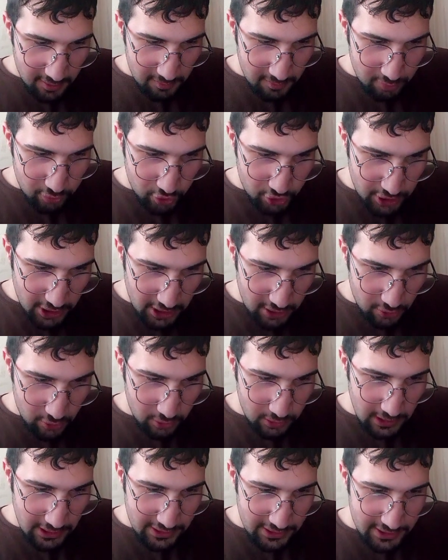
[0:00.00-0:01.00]
Bu şeyi
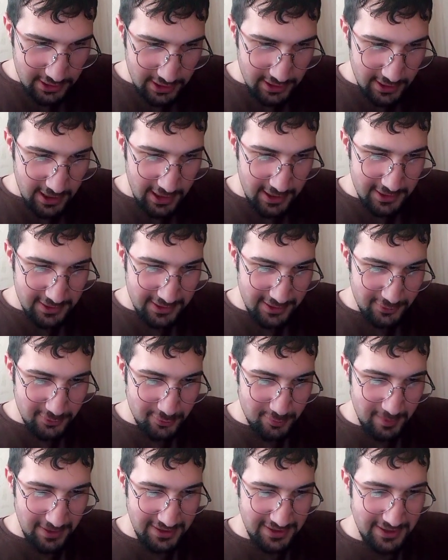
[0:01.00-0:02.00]
kullanırken elinde
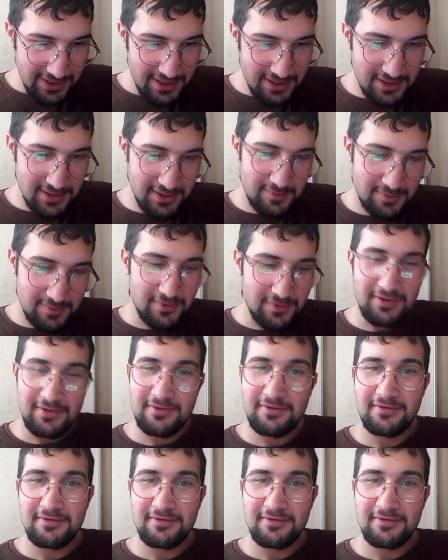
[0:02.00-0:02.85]
tutman gerekir mi?